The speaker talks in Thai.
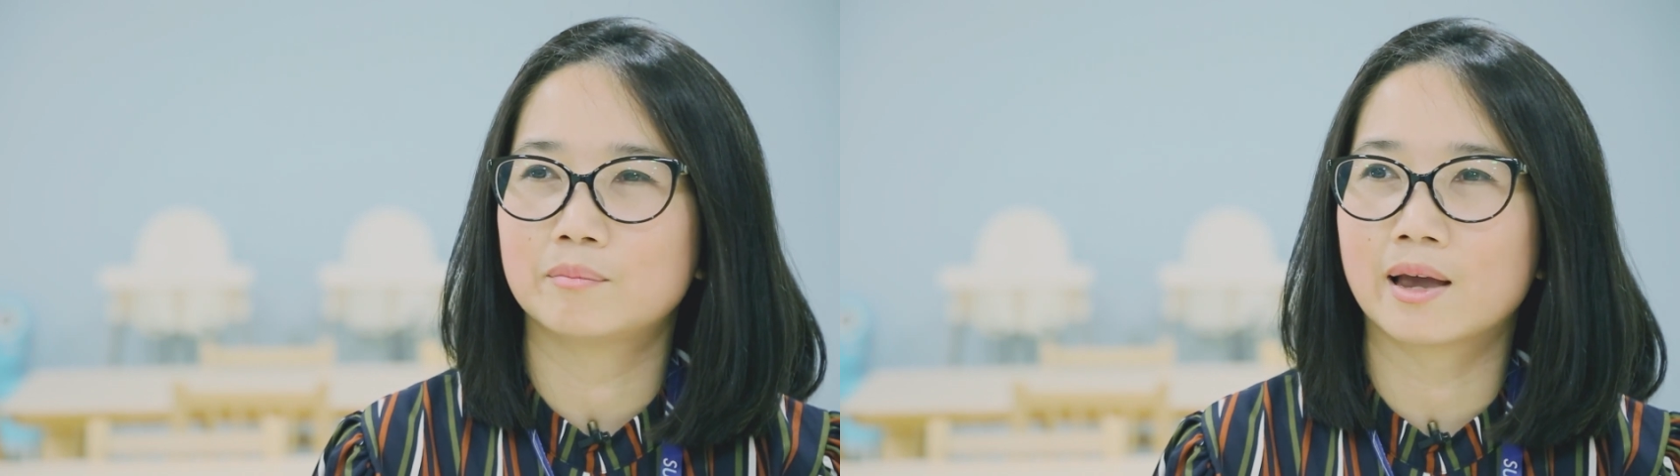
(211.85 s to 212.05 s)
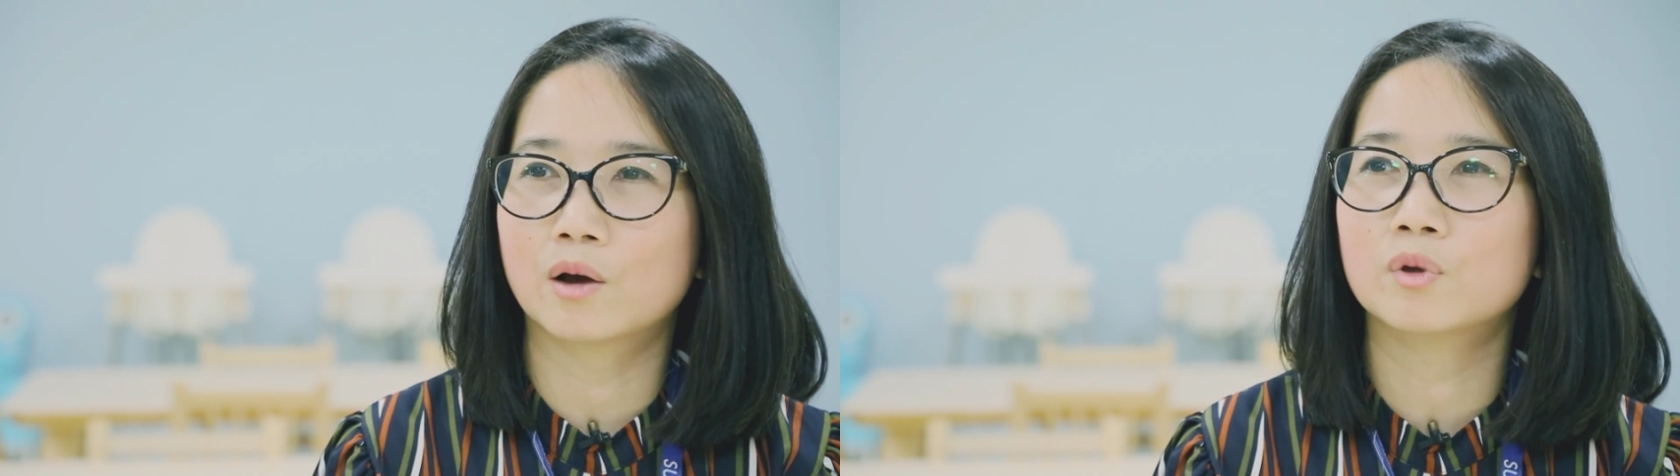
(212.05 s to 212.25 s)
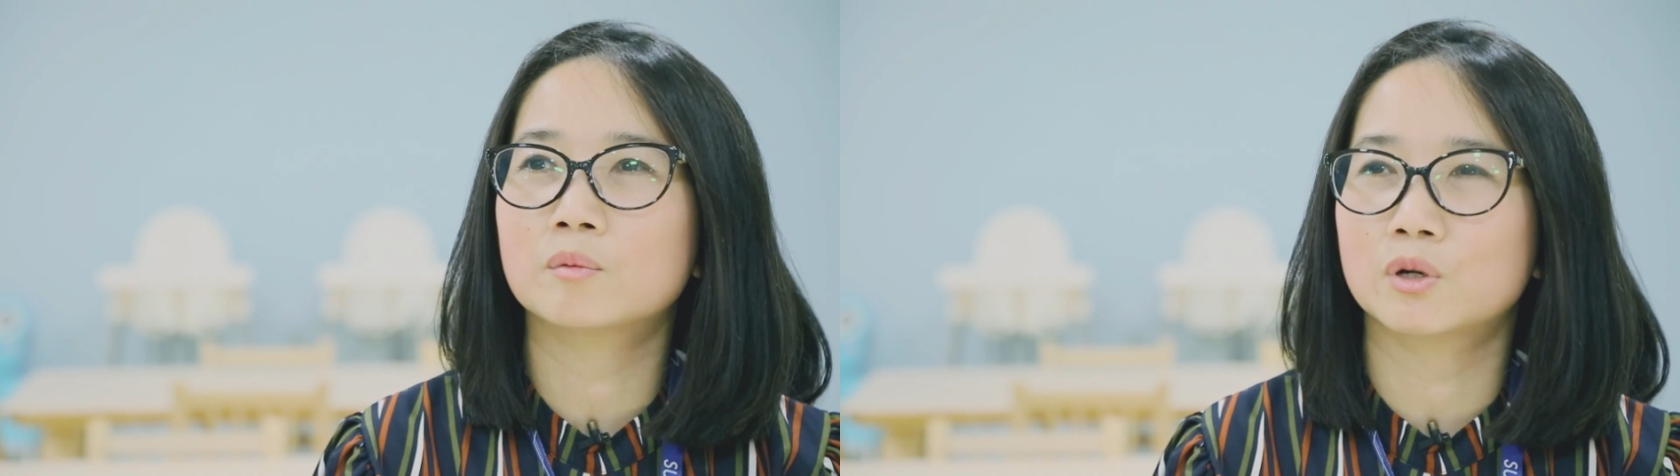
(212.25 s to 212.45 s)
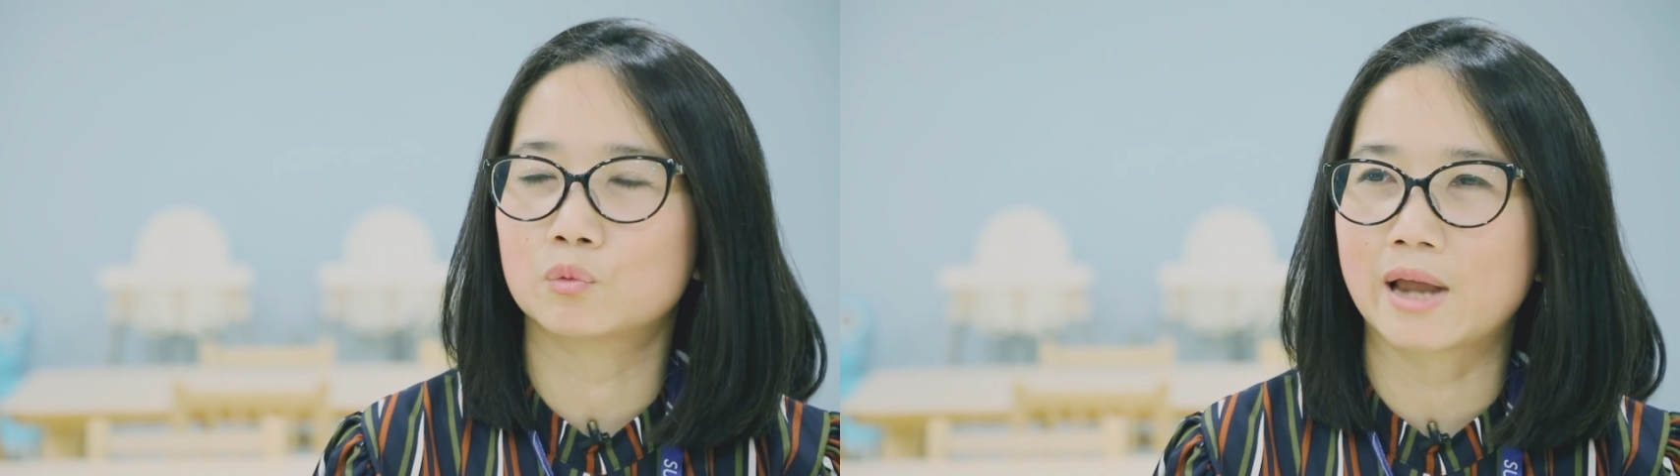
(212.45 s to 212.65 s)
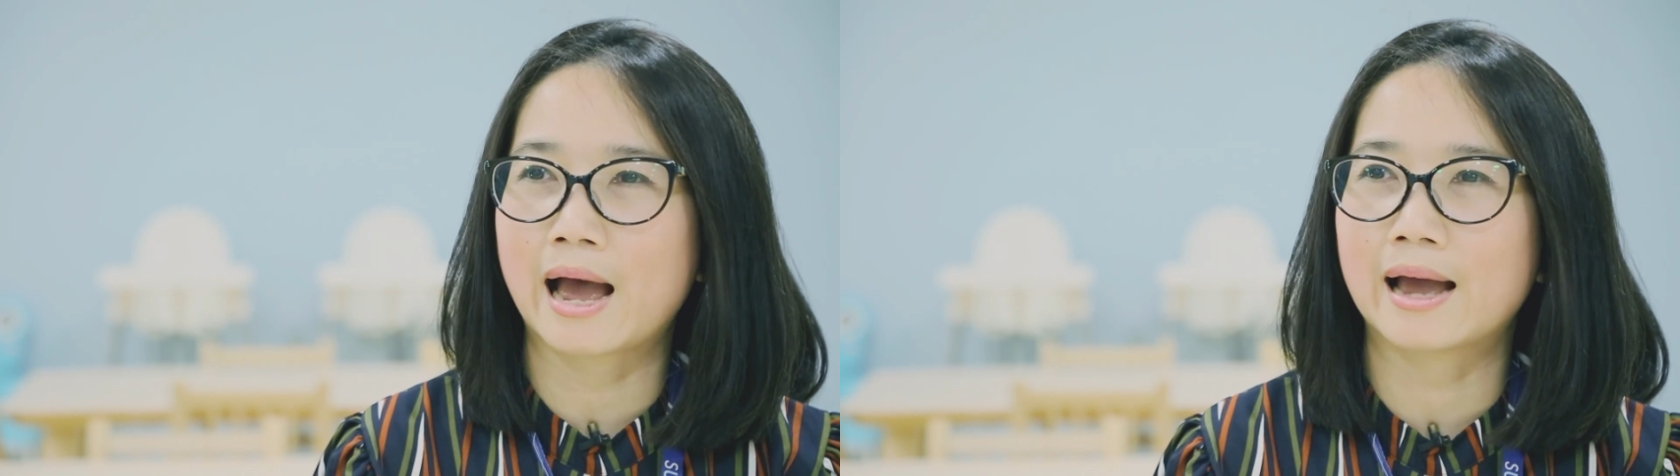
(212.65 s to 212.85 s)
แม่ก็วิ่งมา
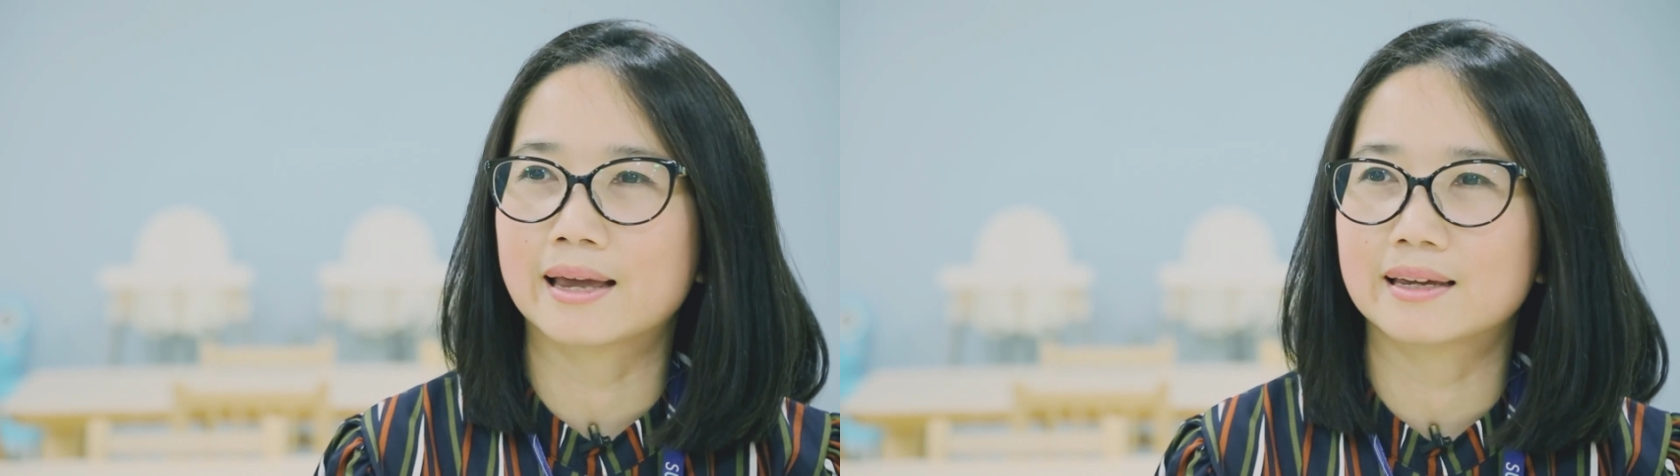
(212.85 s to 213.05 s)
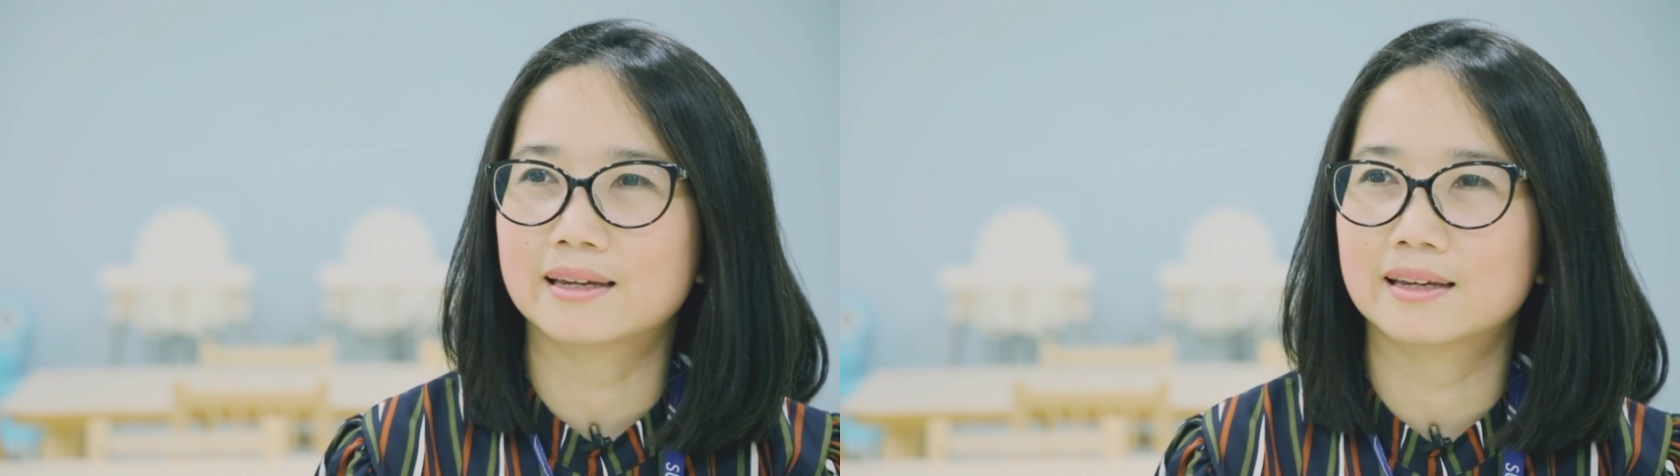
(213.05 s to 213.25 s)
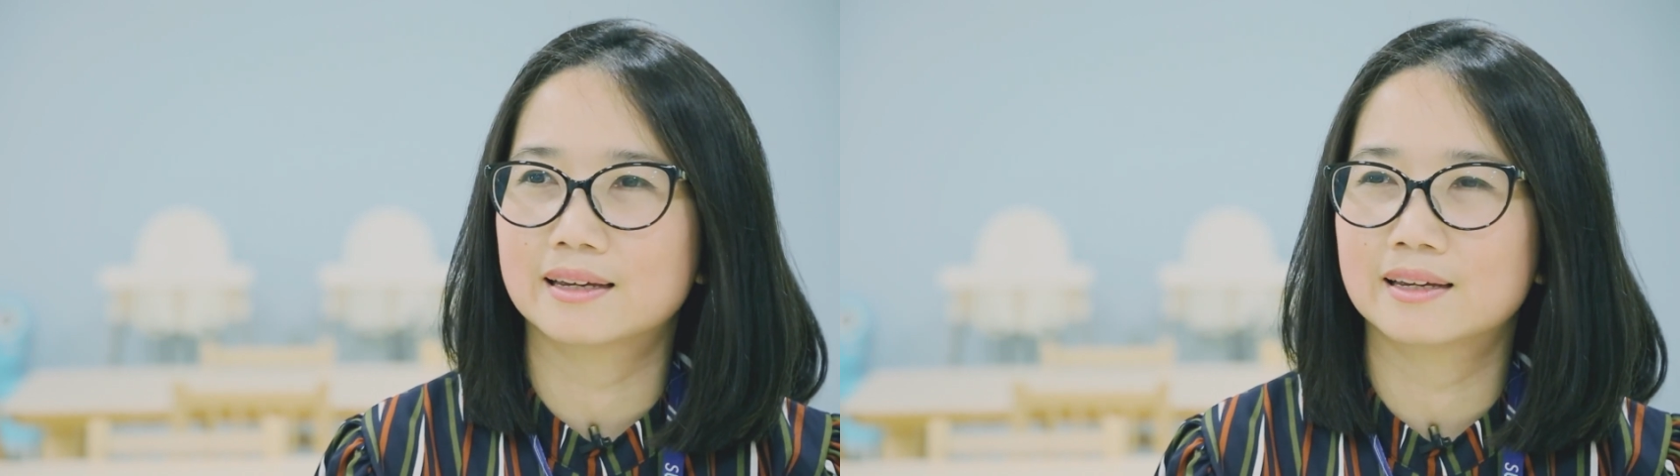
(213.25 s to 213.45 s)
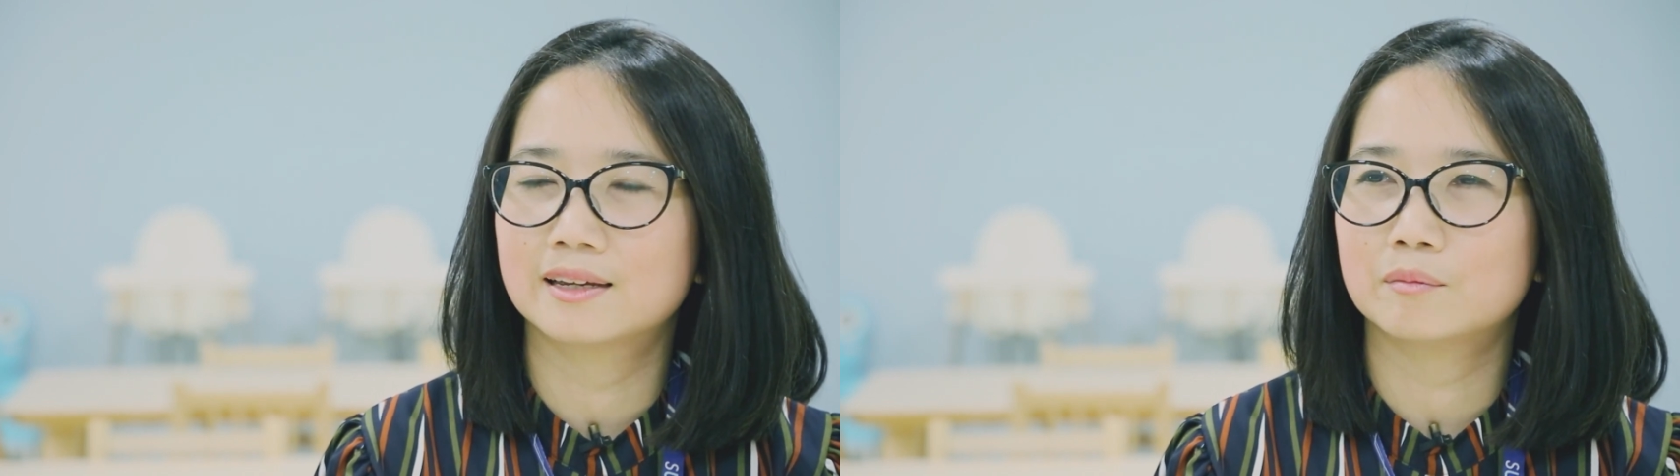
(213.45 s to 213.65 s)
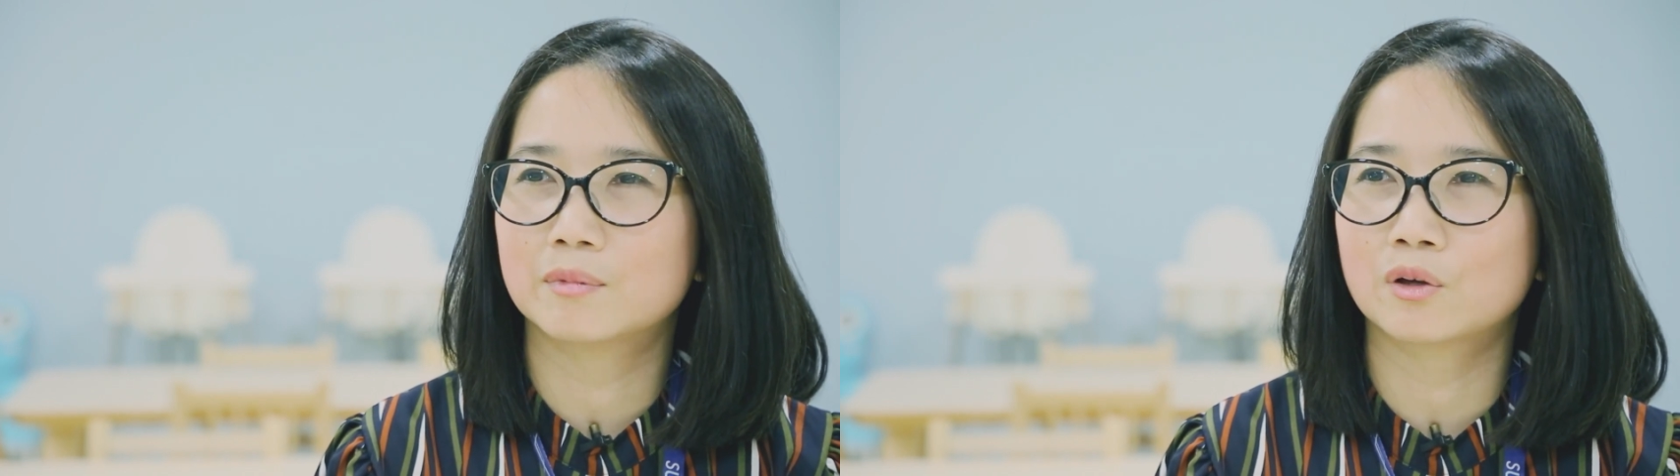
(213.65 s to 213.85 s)
ดูได้
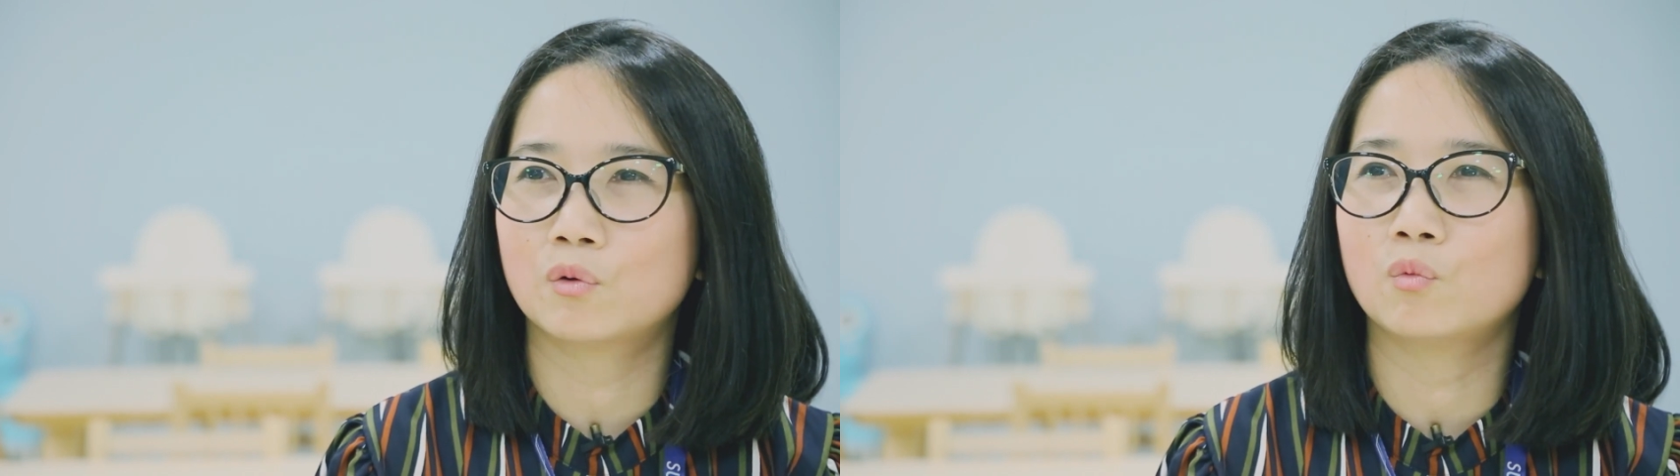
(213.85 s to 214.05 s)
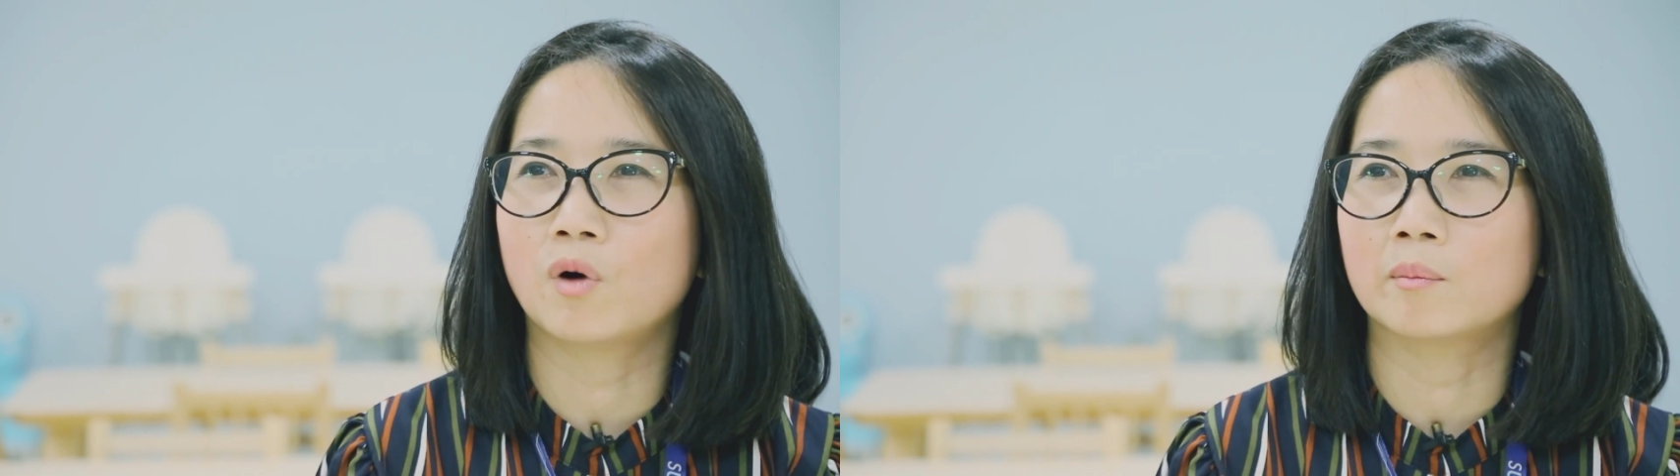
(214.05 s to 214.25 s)
ไม่ต้องห่